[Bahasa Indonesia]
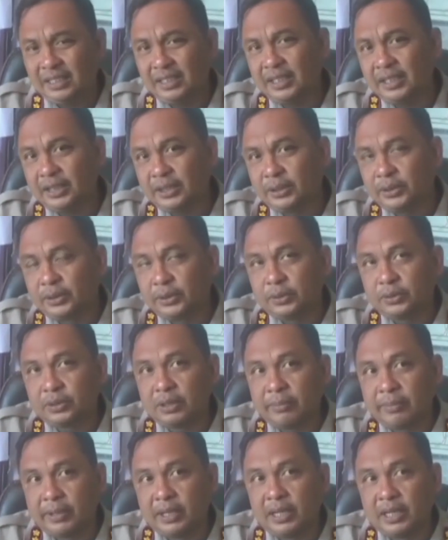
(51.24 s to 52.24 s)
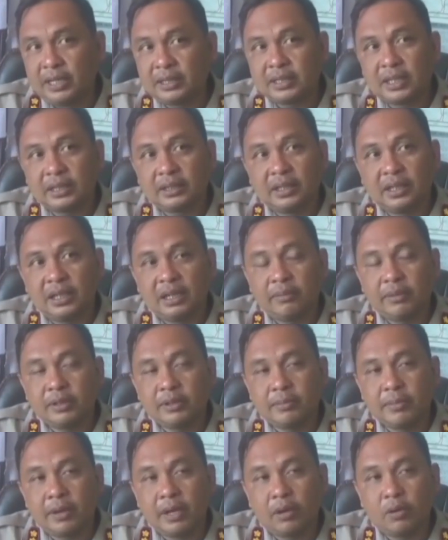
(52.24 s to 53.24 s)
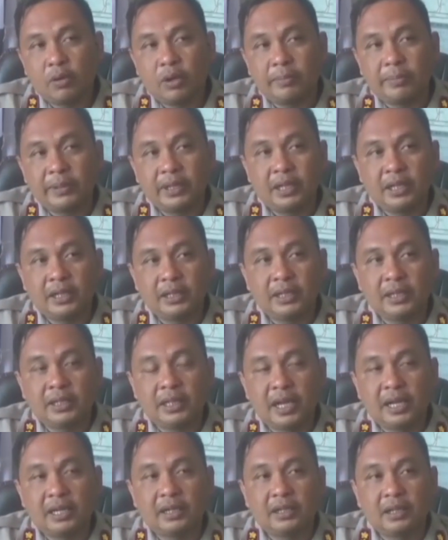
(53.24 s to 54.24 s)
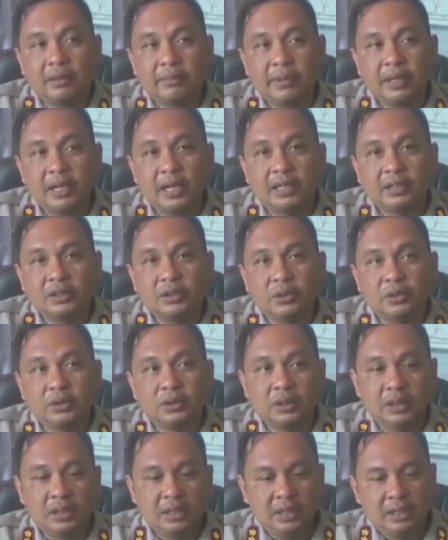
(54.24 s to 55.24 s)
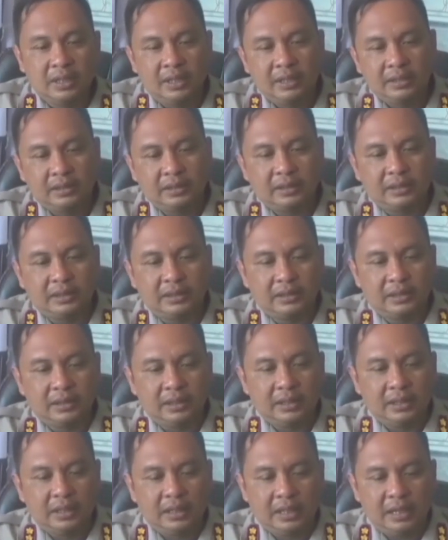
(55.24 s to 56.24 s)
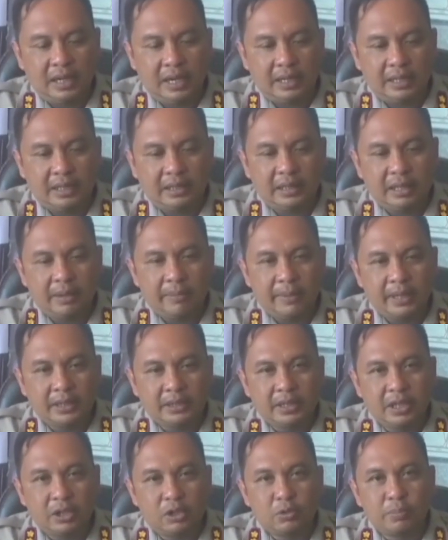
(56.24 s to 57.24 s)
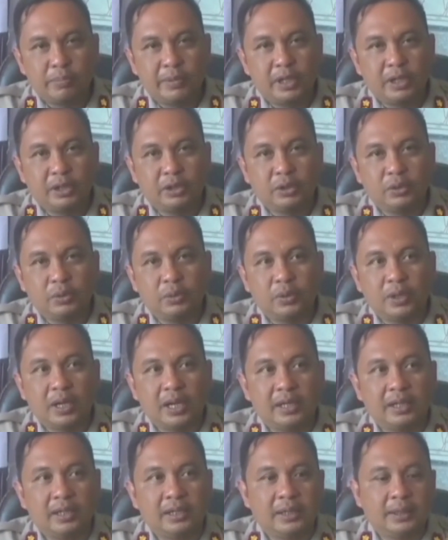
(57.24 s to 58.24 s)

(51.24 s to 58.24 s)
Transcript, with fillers: itu sampai dengan saat ini kami melakukan penyelidikan lebih lanjut karena kita masih harus menentukan